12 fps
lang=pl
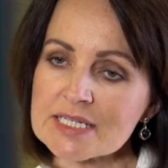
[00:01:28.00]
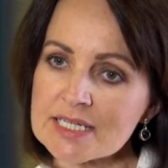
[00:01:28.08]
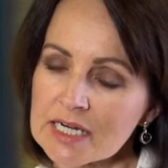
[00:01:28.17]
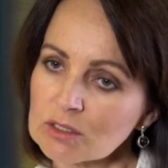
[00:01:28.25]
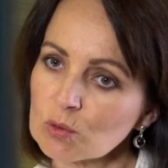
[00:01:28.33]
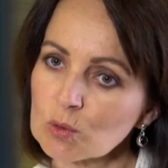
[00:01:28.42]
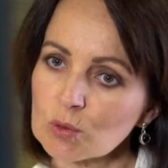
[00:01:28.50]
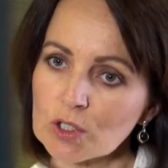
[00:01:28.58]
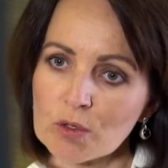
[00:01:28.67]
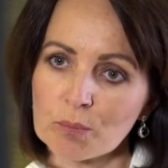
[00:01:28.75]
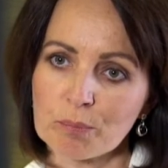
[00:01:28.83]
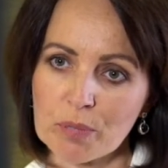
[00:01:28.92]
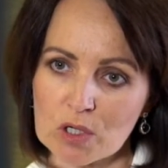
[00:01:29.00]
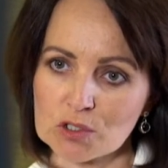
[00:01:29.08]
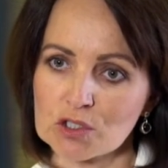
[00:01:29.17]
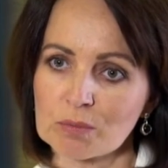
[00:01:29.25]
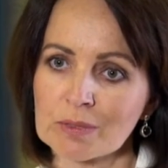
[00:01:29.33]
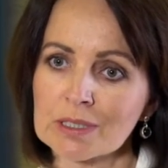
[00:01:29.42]
zredukują
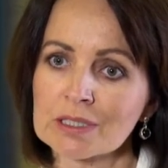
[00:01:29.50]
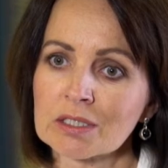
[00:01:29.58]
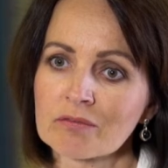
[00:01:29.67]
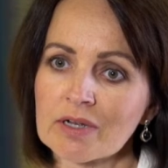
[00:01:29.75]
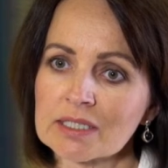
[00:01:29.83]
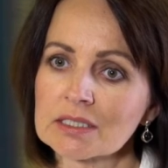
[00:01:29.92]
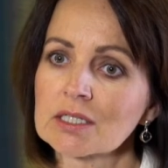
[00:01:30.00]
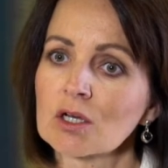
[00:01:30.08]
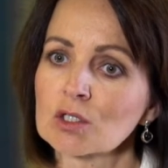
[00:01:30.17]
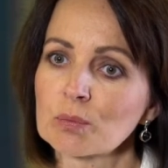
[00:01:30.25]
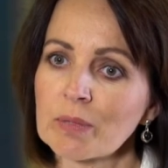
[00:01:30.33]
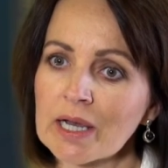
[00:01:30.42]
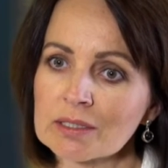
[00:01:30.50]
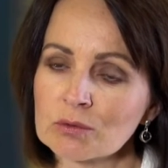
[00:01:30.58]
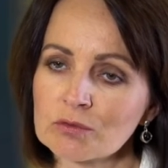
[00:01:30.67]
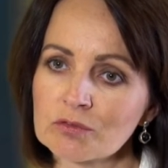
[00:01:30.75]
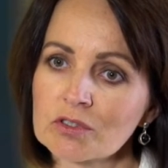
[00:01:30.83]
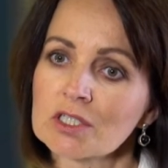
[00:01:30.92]
poziom generowanych
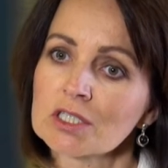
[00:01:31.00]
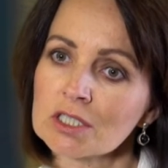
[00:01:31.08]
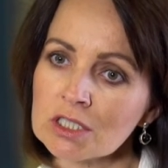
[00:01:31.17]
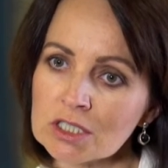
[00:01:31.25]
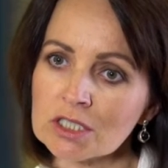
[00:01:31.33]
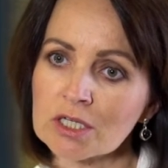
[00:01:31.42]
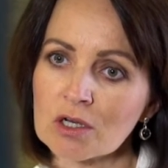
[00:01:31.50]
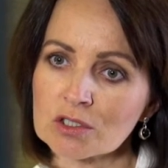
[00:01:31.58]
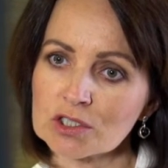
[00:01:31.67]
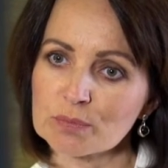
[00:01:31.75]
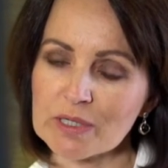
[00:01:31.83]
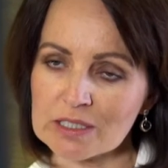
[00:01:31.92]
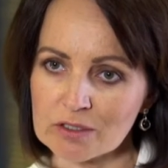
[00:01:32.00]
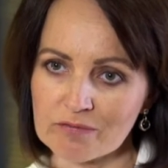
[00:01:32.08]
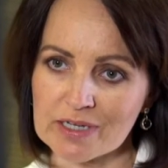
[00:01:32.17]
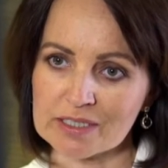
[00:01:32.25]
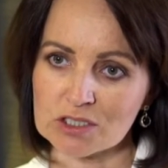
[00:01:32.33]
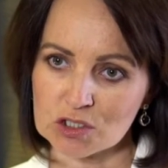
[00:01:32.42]
odpadów i ilość
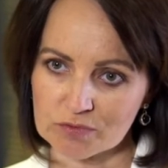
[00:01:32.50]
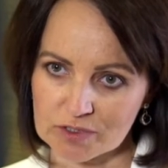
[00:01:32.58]
marnowanej